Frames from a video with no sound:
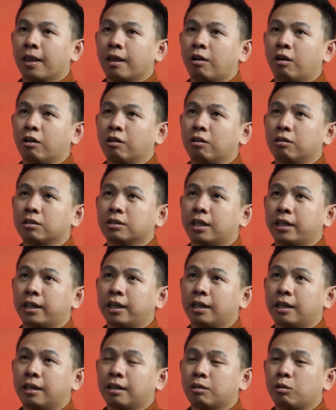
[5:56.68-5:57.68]
kalau
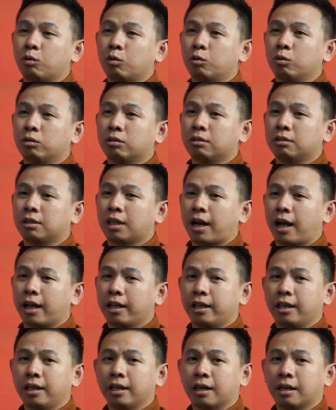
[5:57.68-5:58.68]
saya dulu
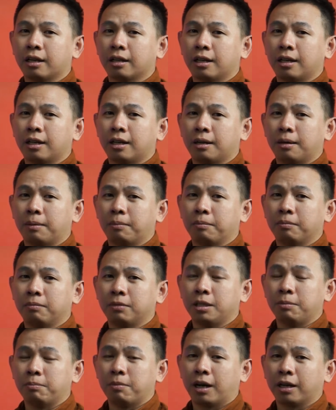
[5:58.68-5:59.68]
terakhir
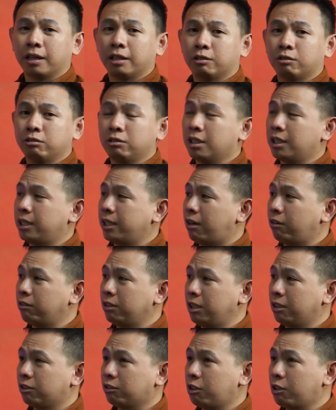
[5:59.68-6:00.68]
um, di bank itu jadi
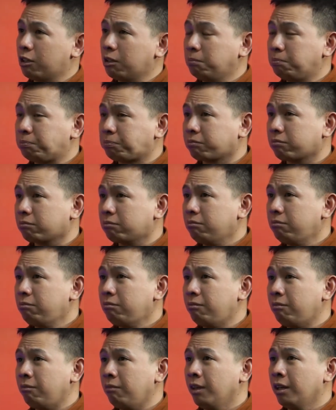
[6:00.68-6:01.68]
auditor,
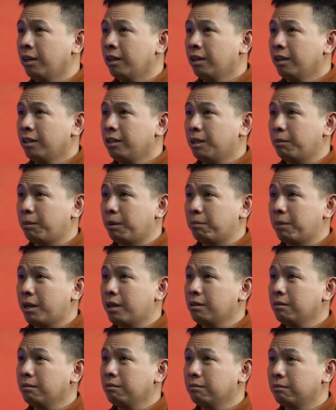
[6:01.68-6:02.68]
ya
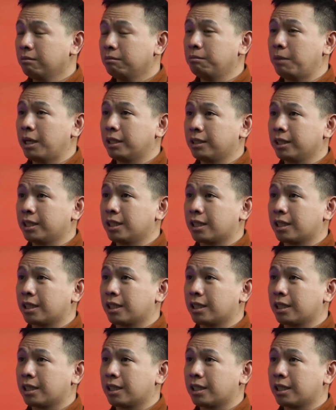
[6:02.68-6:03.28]
memang basic